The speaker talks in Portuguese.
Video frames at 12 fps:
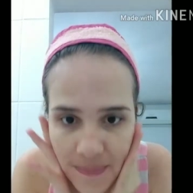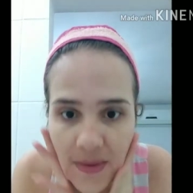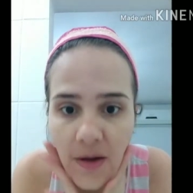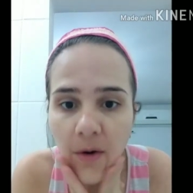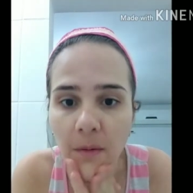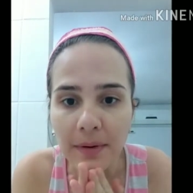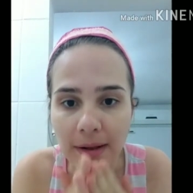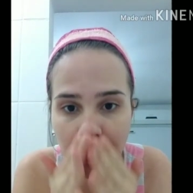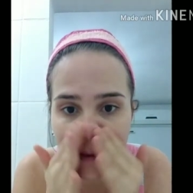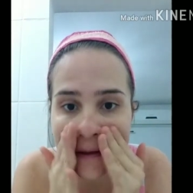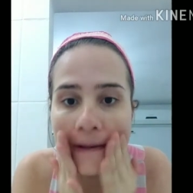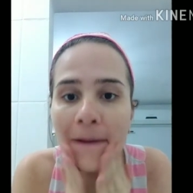Eu comprei ele
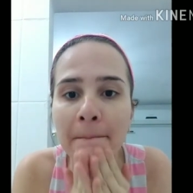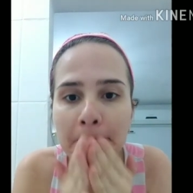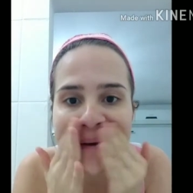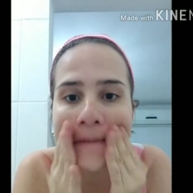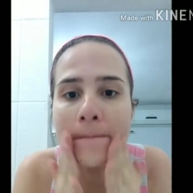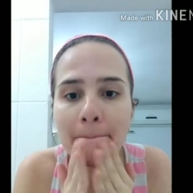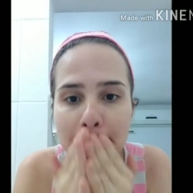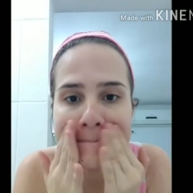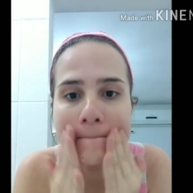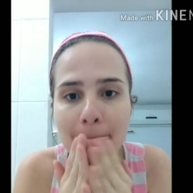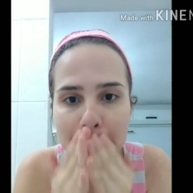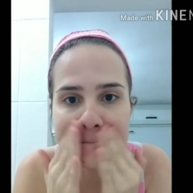na época,
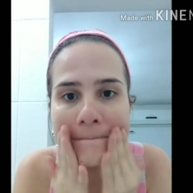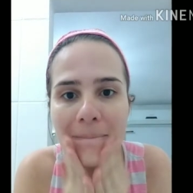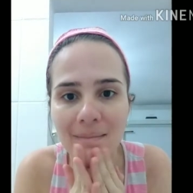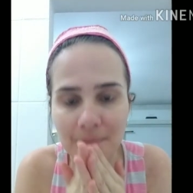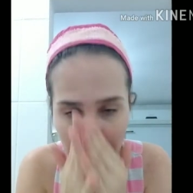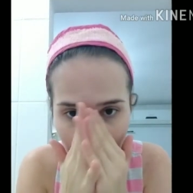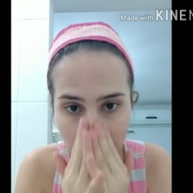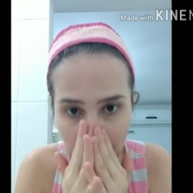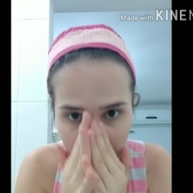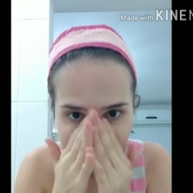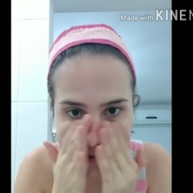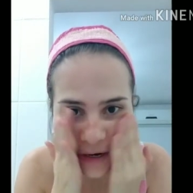
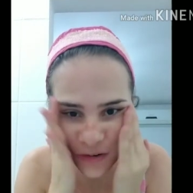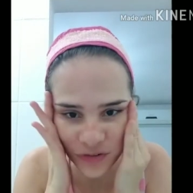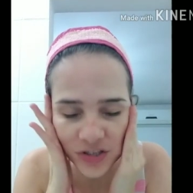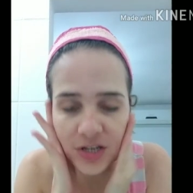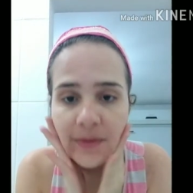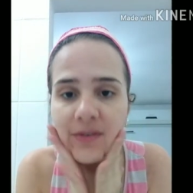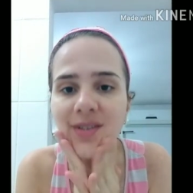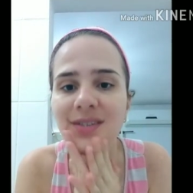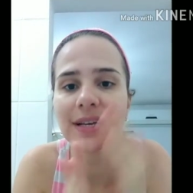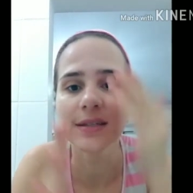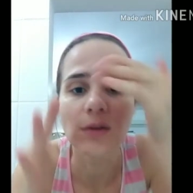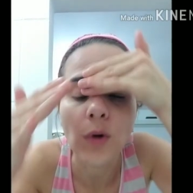vou deixar o vídeo pra
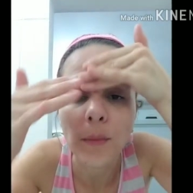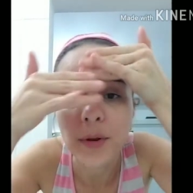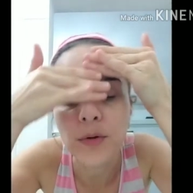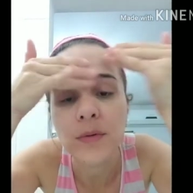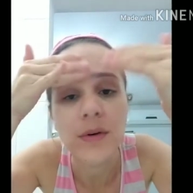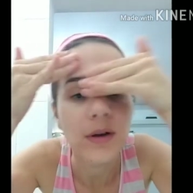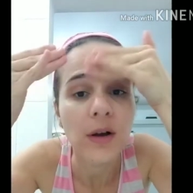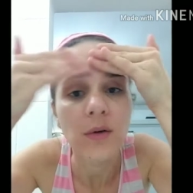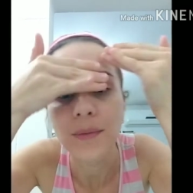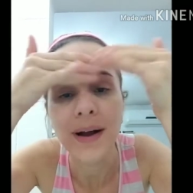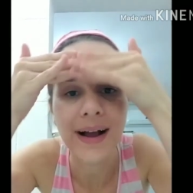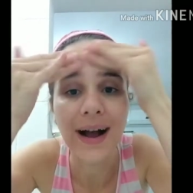vocês, eu comprei
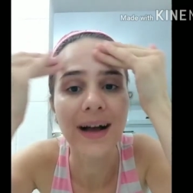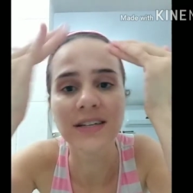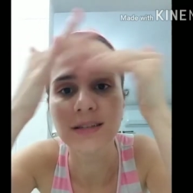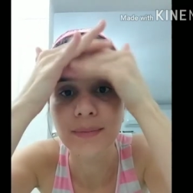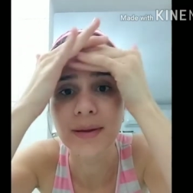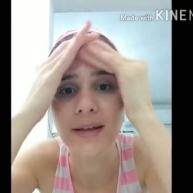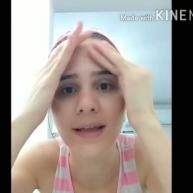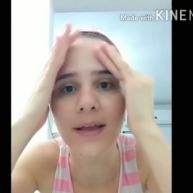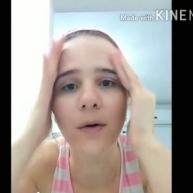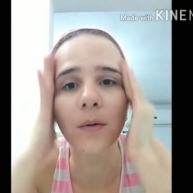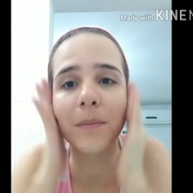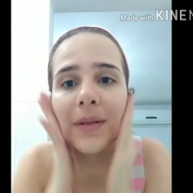uma caixa da Mary Kay
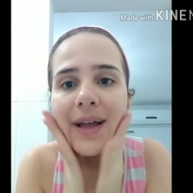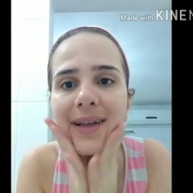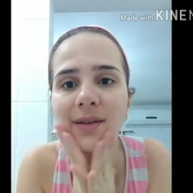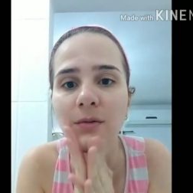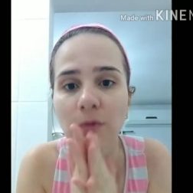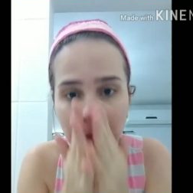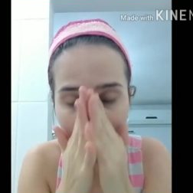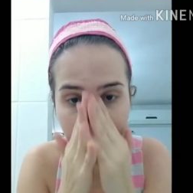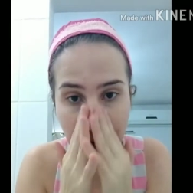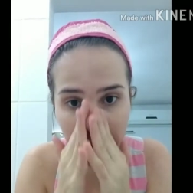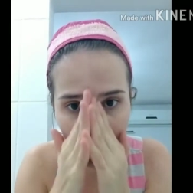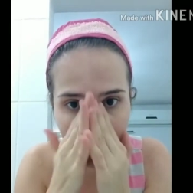completa, eu comprei na
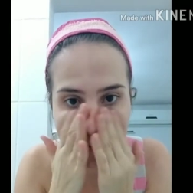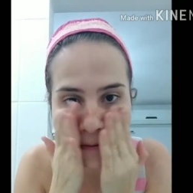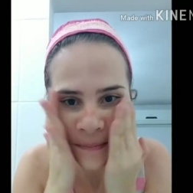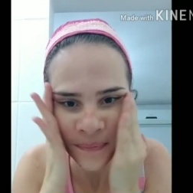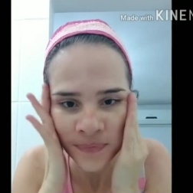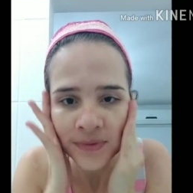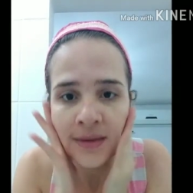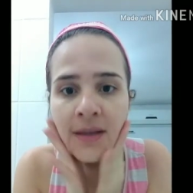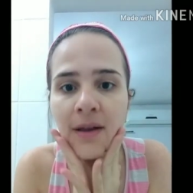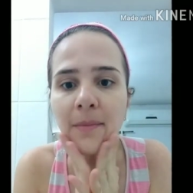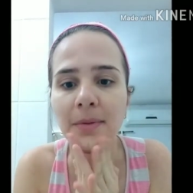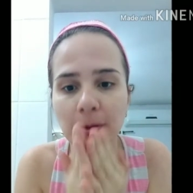época,
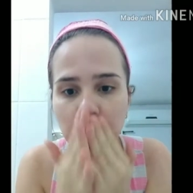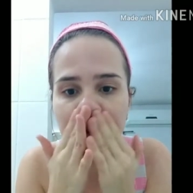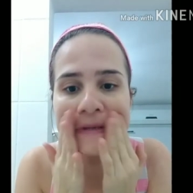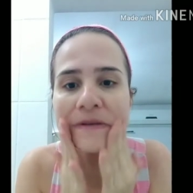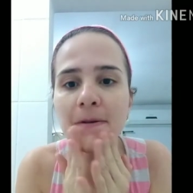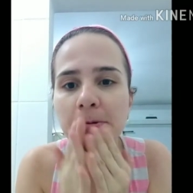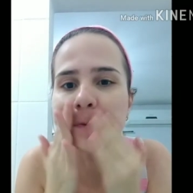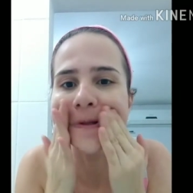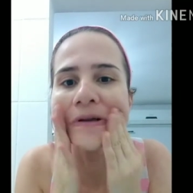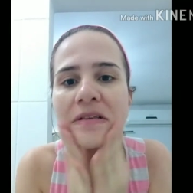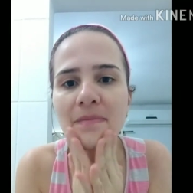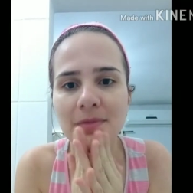pra nos dias com
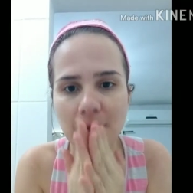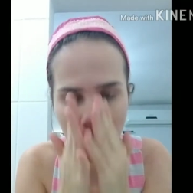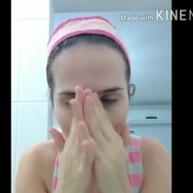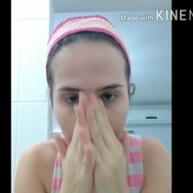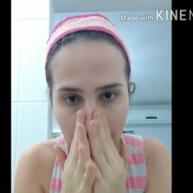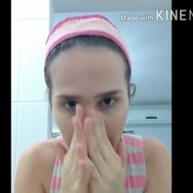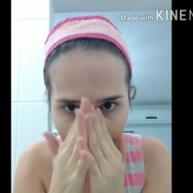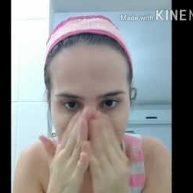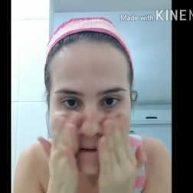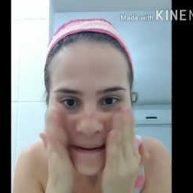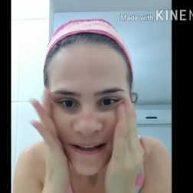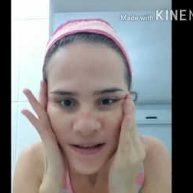dois punhos. espinha.
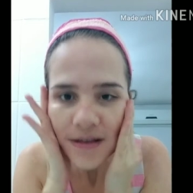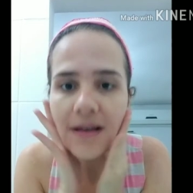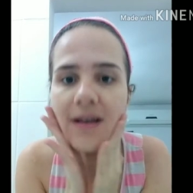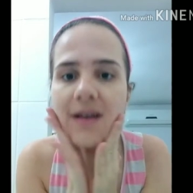E